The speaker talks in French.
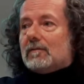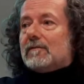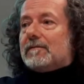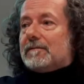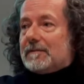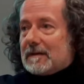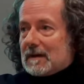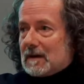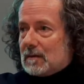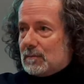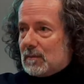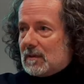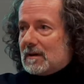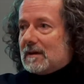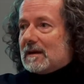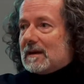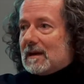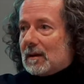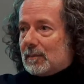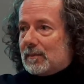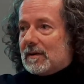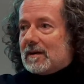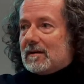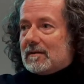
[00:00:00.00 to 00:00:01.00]
films,
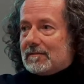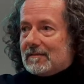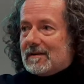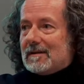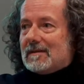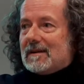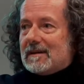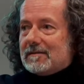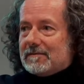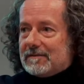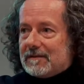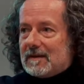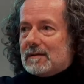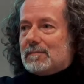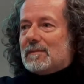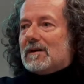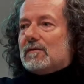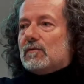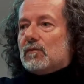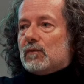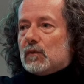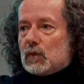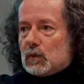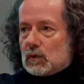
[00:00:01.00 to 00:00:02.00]
ils appelle les films
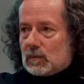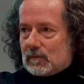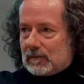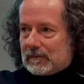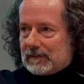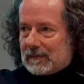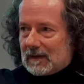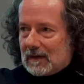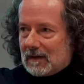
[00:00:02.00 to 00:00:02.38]
vues